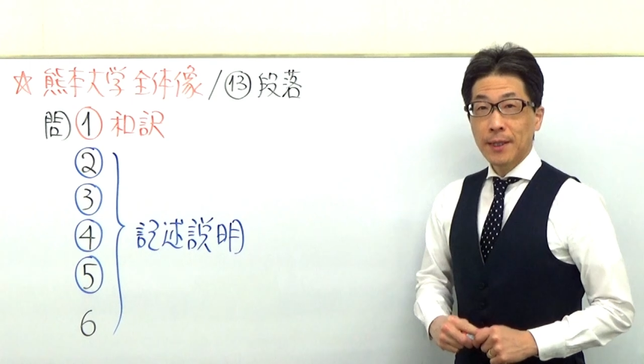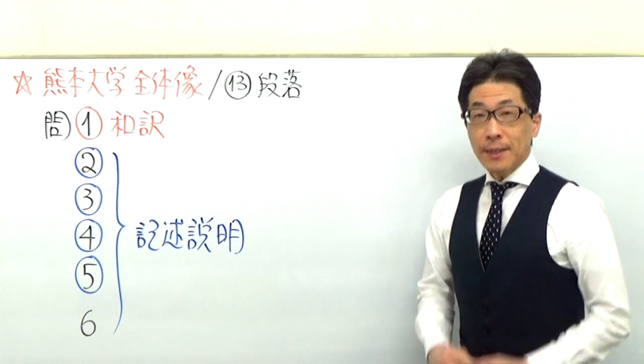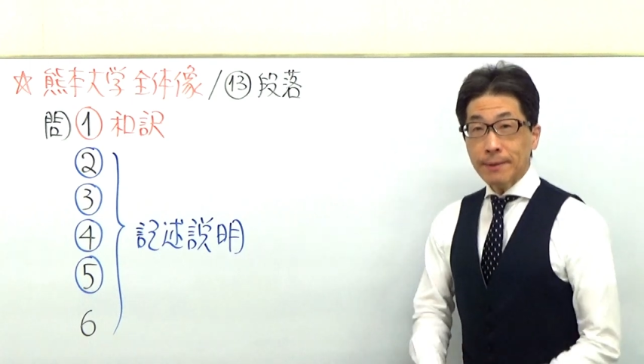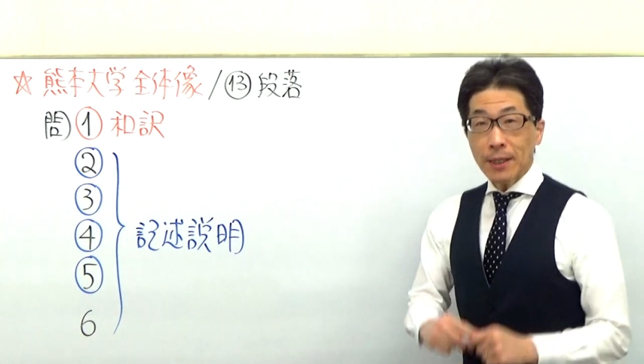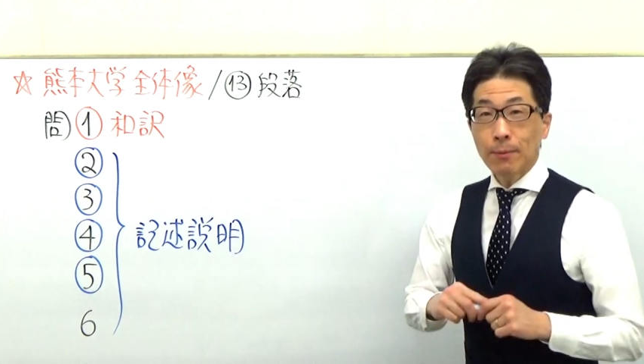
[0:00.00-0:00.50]

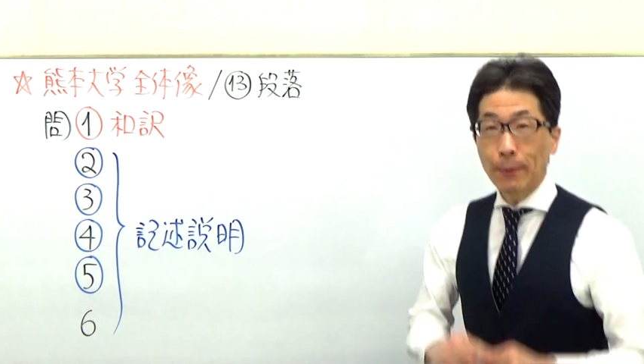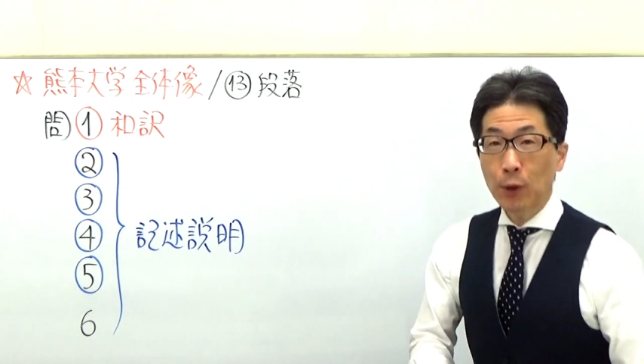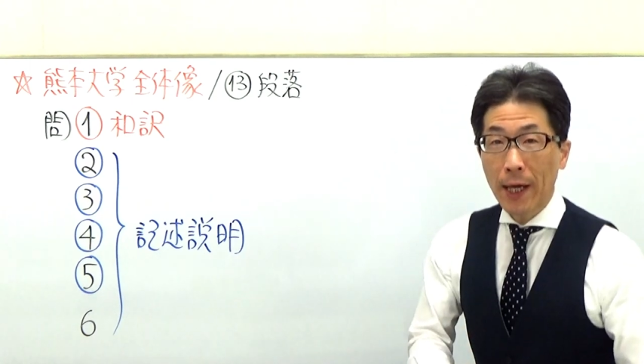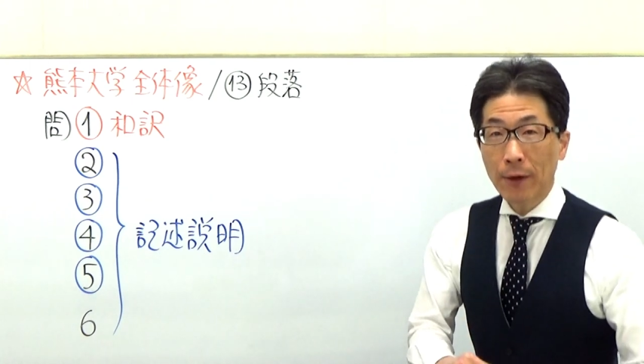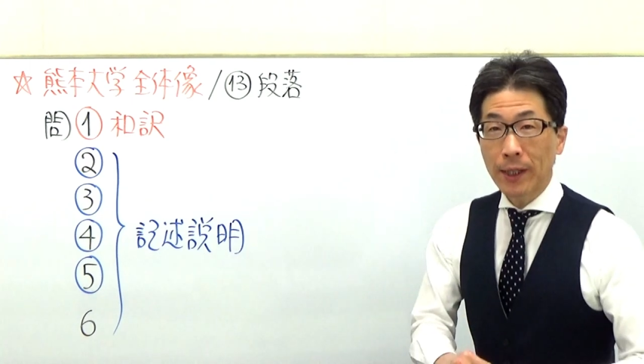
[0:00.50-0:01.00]
久々熊本
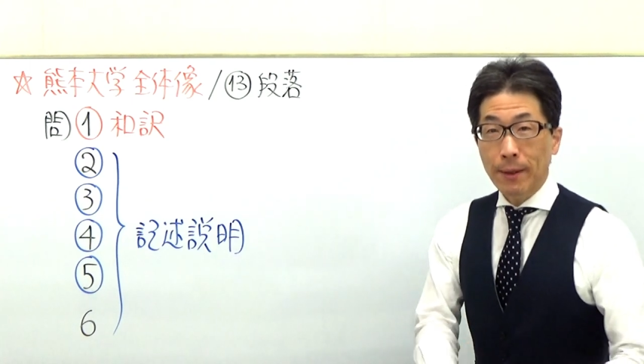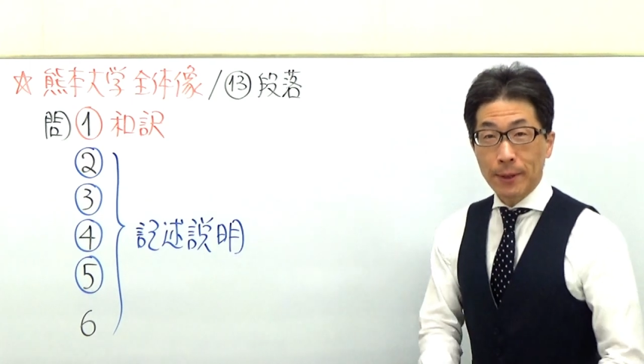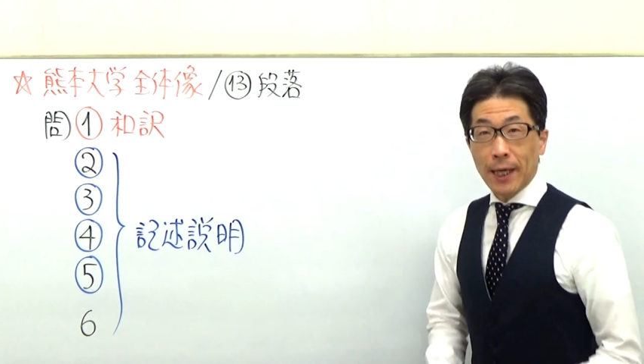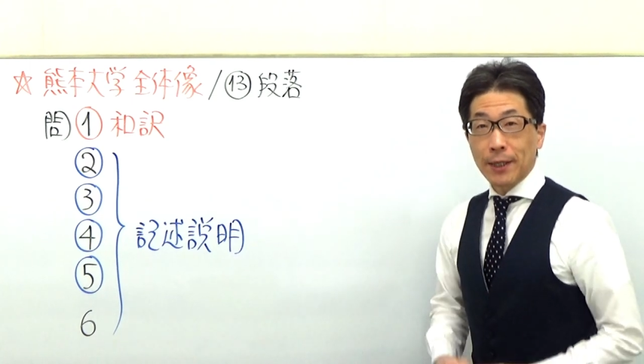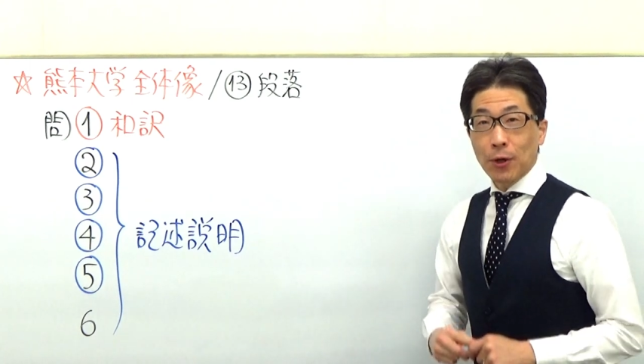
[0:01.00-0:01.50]
大学行ってみ
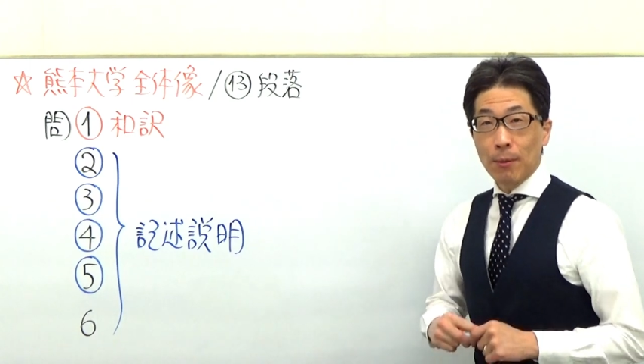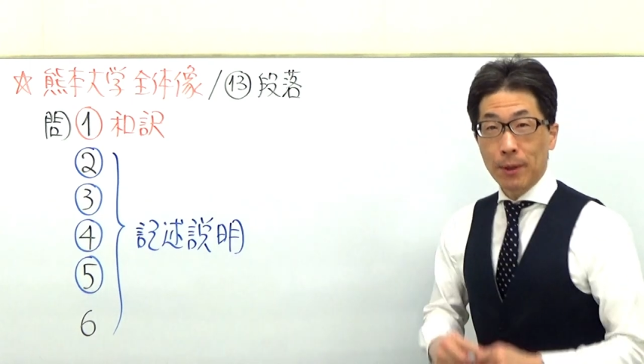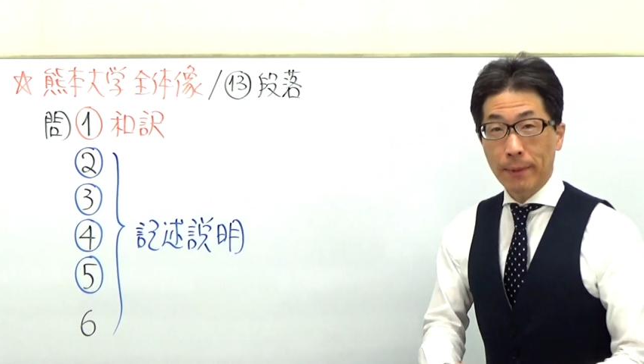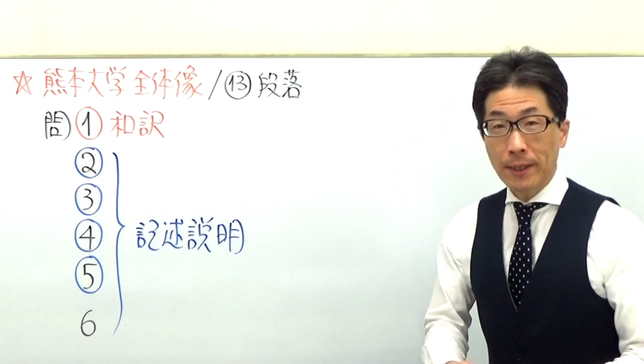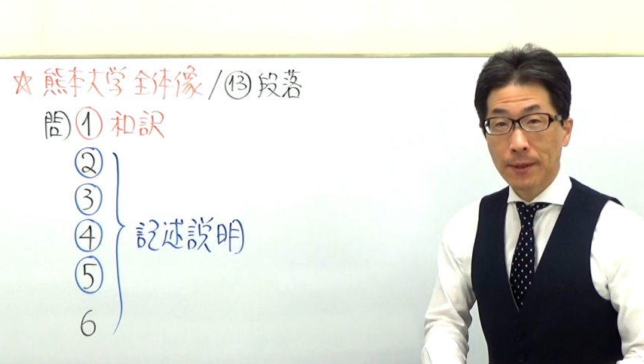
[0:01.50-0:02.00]
たいと思
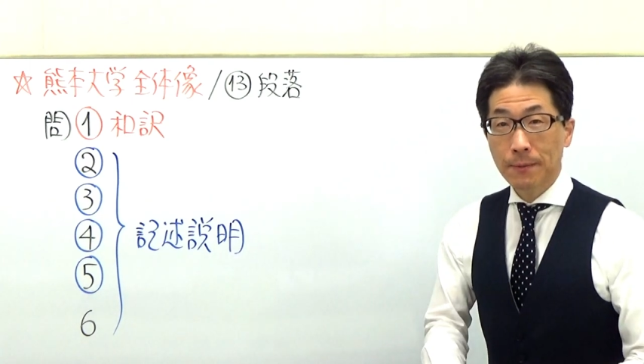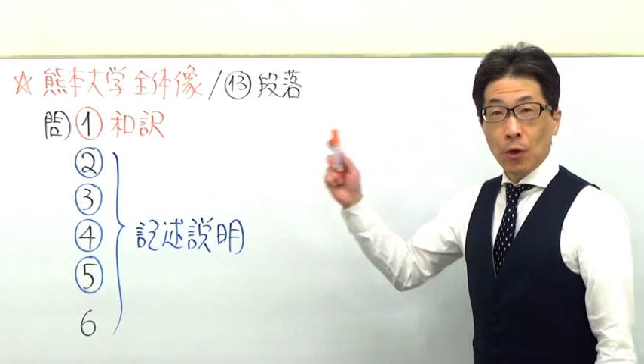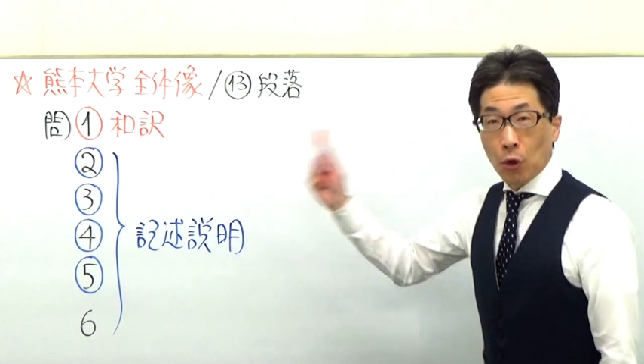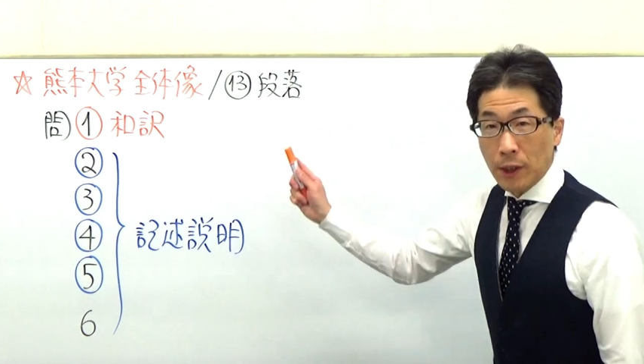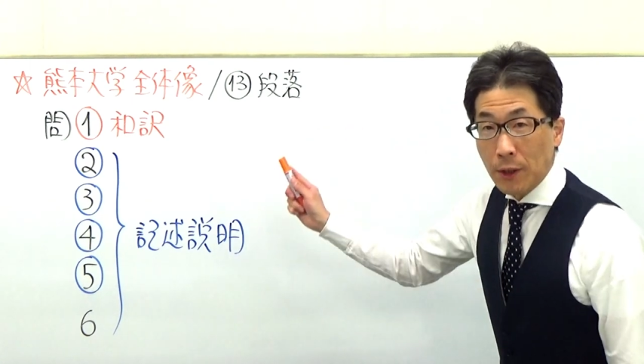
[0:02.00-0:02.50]
いま
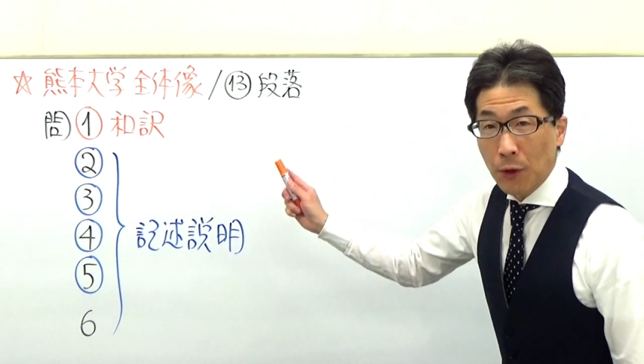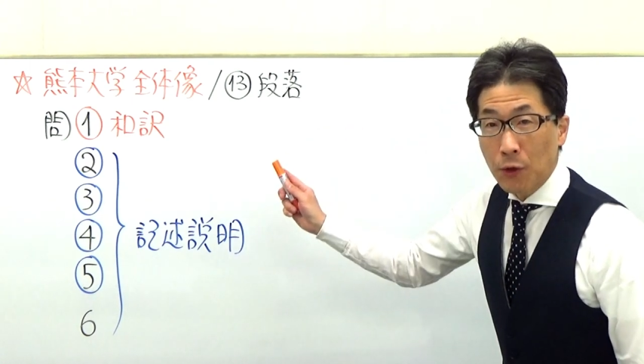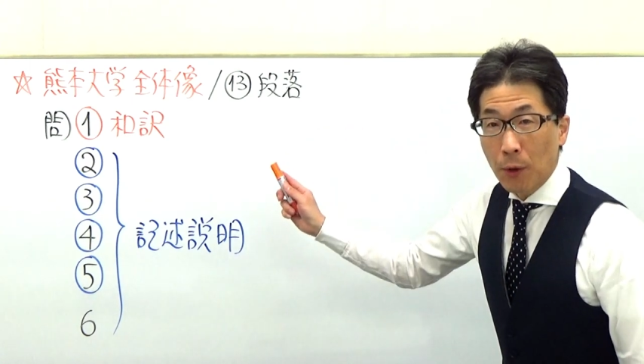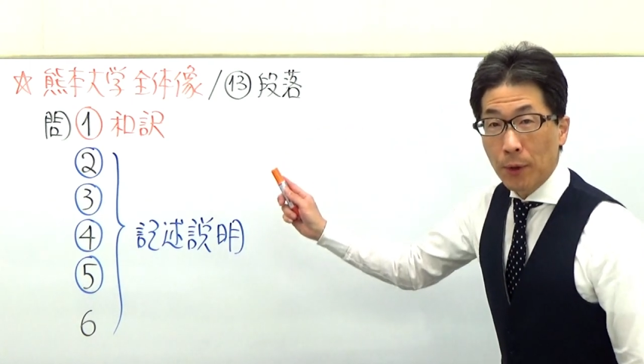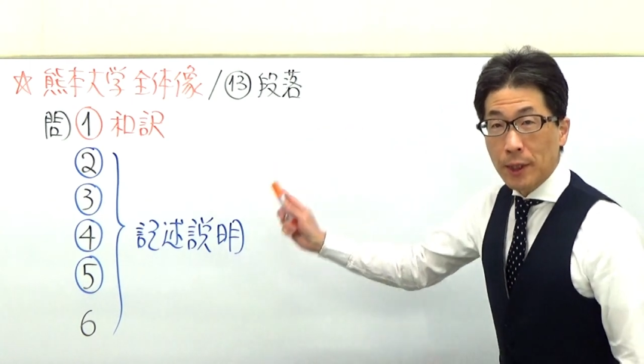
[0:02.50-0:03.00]
す。本日の
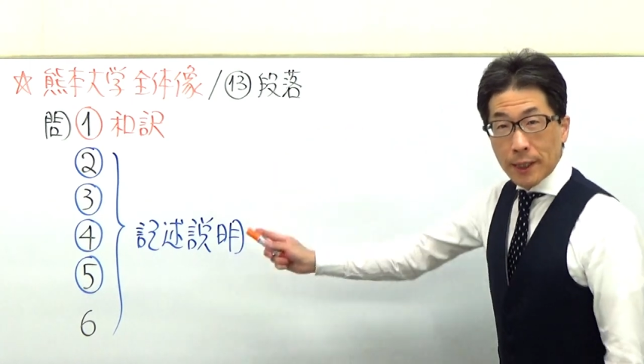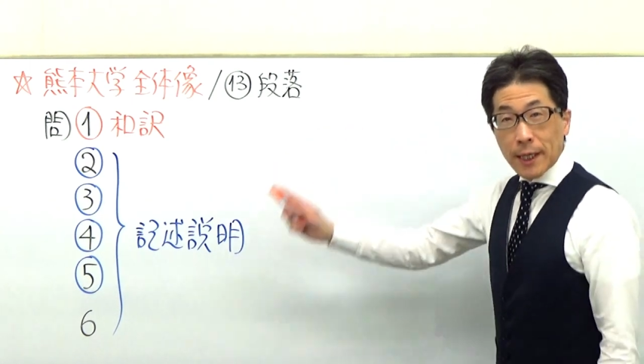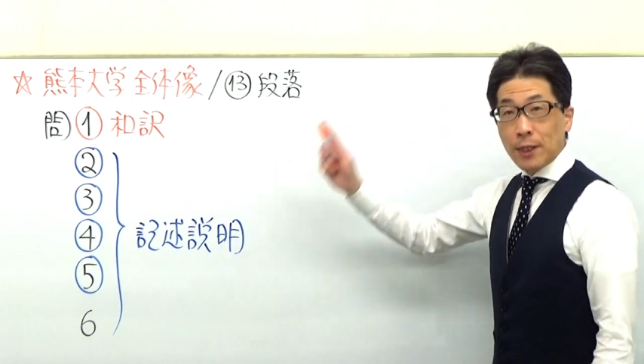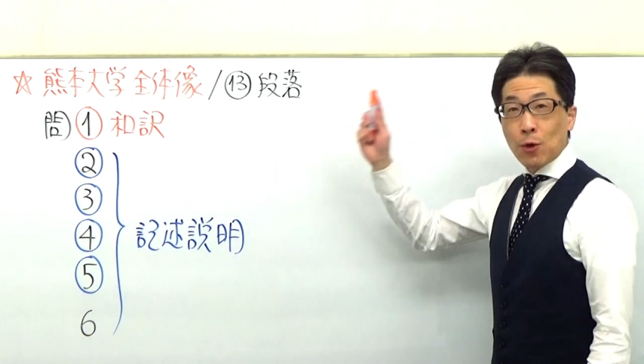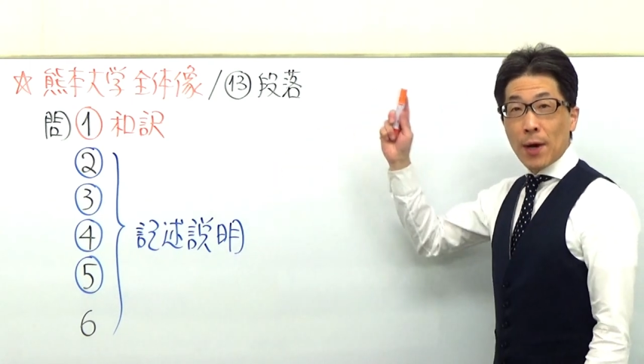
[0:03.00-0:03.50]
長文の全
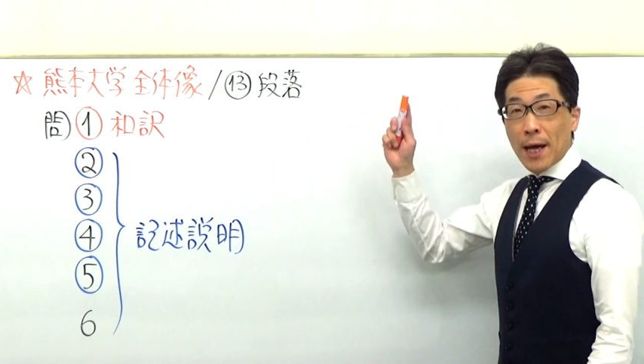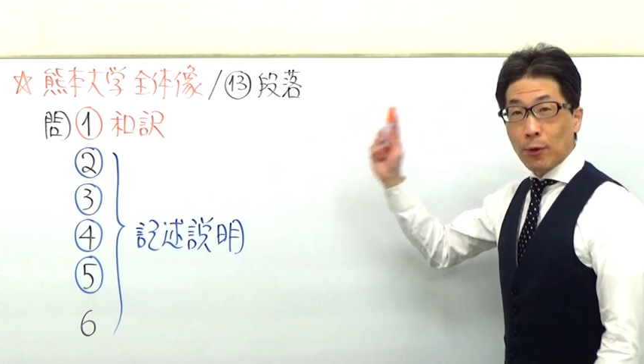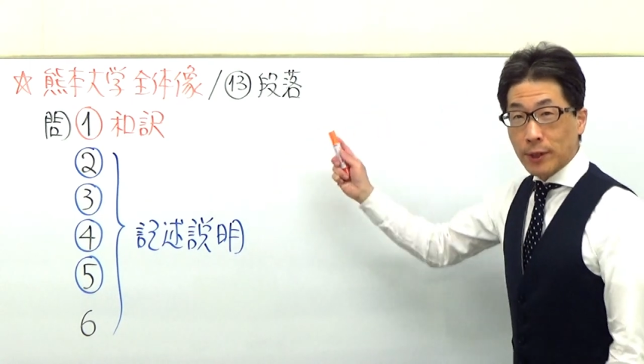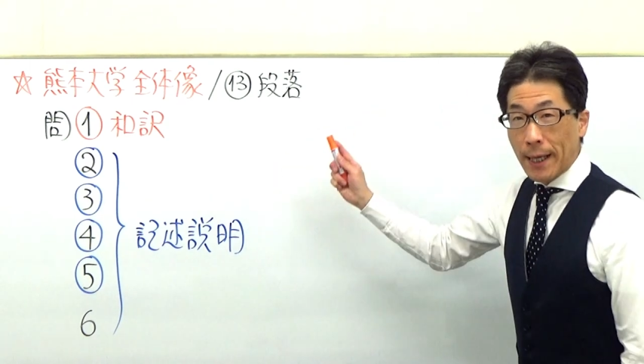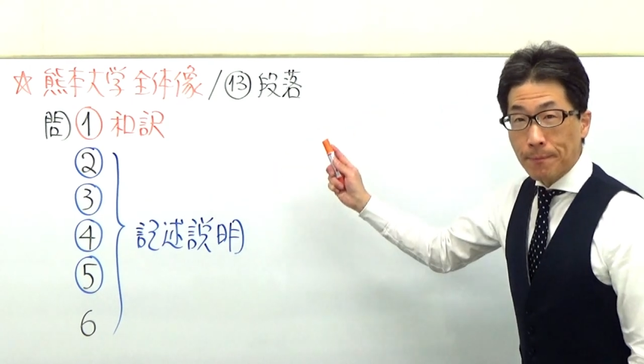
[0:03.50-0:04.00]
体像は
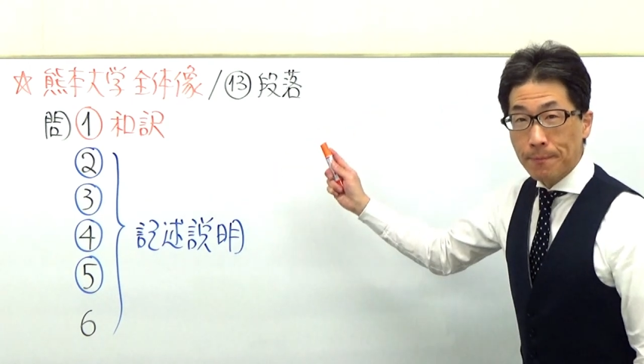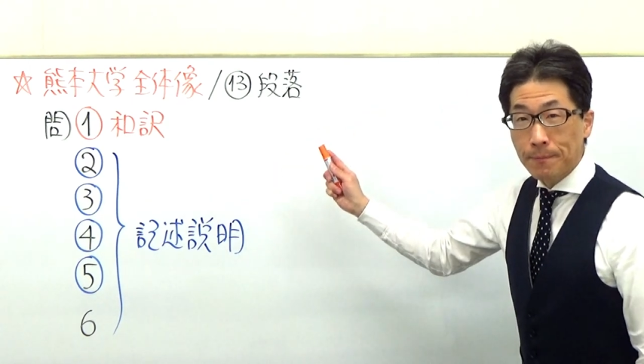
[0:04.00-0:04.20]
こちら。